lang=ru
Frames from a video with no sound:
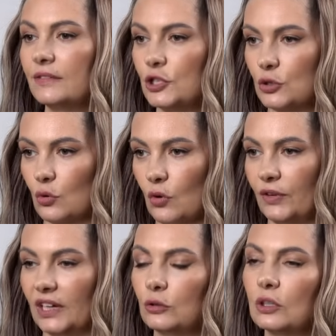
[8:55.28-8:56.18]
новичков,
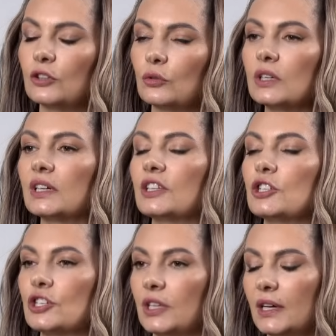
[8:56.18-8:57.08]
которые только
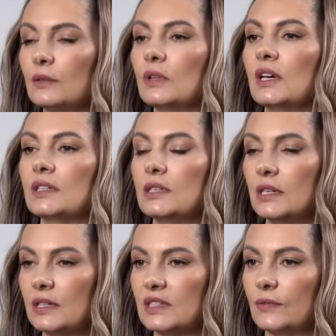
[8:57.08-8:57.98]
начинают
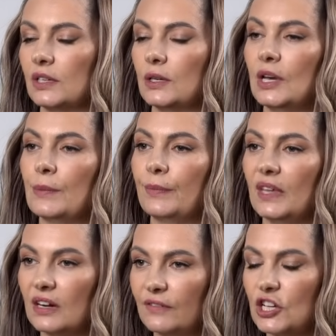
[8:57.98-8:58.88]
делать свои
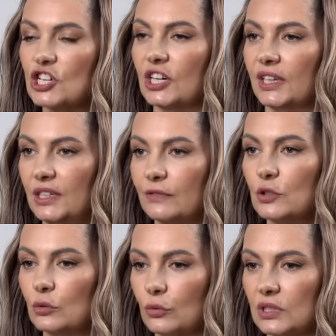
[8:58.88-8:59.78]
первые шаги в
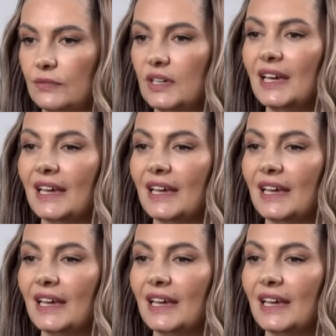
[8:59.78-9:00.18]
искусстве,